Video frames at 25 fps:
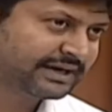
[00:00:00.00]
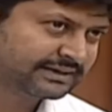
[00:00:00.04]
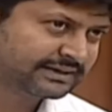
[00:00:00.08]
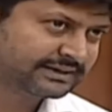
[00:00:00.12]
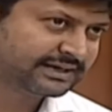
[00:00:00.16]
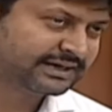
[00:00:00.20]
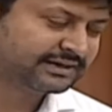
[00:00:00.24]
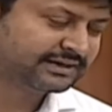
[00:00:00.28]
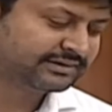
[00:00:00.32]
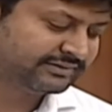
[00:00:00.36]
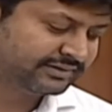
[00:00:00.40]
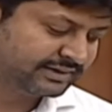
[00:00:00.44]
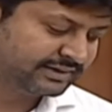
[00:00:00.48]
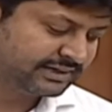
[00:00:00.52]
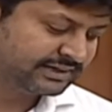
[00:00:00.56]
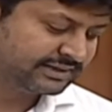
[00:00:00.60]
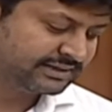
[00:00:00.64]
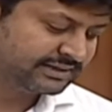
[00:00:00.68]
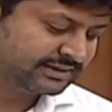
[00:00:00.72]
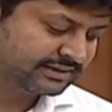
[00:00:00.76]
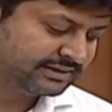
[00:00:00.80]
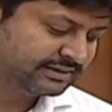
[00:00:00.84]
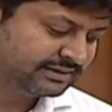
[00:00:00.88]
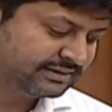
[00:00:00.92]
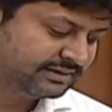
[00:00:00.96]

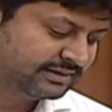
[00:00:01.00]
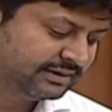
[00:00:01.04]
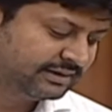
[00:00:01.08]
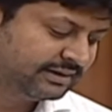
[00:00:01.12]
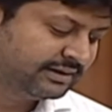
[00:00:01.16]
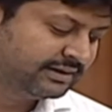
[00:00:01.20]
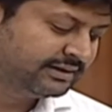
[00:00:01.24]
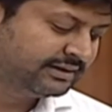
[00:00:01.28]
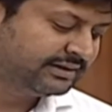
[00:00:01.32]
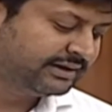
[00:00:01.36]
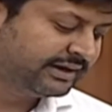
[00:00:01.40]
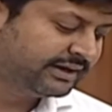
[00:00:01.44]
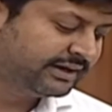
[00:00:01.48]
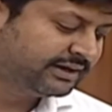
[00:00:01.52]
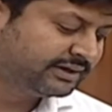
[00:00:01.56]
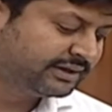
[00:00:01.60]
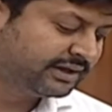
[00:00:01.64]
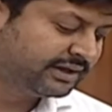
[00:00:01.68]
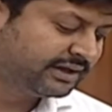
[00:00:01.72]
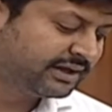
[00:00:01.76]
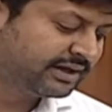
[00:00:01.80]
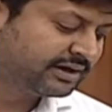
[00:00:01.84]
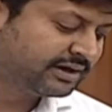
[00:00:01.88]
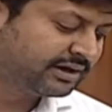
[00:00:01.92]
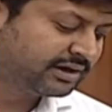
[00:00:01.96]
మాట్లాడినటువంటిది
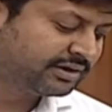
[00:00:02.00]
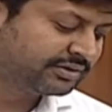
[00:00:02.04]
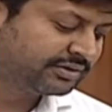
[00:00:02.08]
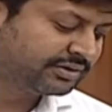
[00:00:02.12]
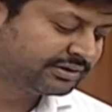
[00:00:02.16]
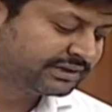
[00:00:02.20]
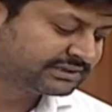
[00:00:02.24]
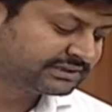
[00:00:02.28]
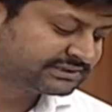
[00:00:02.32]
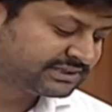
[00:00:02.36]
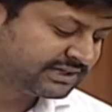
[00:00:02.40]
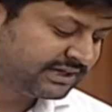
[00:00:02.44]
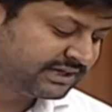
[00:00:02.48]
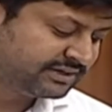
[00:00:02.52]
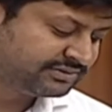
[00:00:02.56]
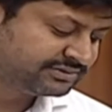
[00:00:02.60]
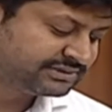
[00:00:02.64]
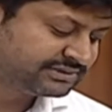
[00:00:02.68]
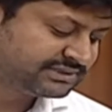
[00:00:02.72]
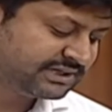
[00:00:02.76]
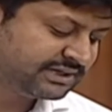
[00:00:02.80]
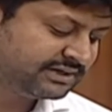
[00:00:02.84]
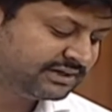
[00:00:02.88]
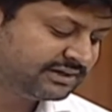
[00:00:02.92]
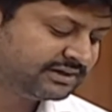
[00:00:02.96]
ఎన్టీఆర్ ఆరోగ్యశ్రీ
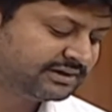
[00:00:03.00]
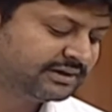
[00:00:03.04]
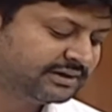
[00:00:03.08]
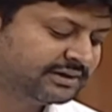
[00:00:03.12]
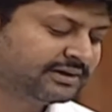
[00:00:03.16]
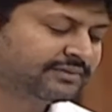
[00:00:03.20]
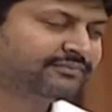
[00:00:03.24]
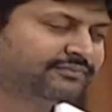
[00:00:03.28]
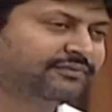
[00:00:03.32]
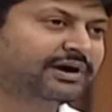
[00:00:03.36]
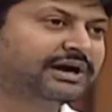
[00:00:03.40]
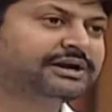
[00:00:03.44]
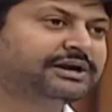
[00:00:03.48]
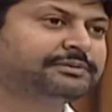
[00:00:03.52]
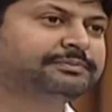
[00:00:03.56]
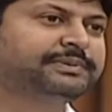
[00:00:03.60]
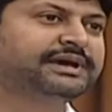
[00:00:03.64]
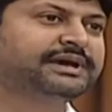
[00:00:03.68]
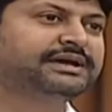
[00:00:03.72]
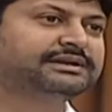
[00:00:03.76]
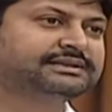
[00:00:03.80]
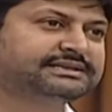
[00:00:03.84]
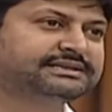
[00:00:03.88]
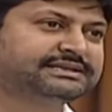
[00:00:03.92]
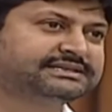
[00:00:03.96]
నుంచి వాడి
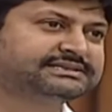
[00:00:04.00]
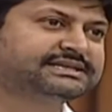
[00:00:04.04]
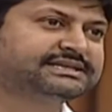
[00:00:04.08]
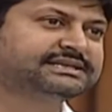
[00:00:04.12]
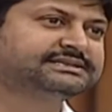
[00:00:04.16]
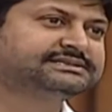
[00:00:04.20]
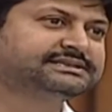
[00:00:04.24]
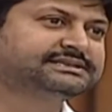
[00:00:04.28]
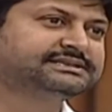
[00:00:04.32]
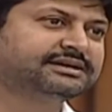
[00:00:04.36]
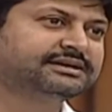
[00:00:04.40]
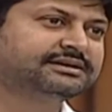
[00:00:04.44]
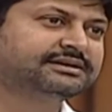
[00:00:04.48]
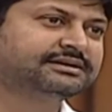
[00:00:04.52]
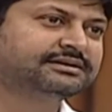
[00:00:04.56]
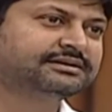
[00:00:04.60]
పేరు తీసేస్తే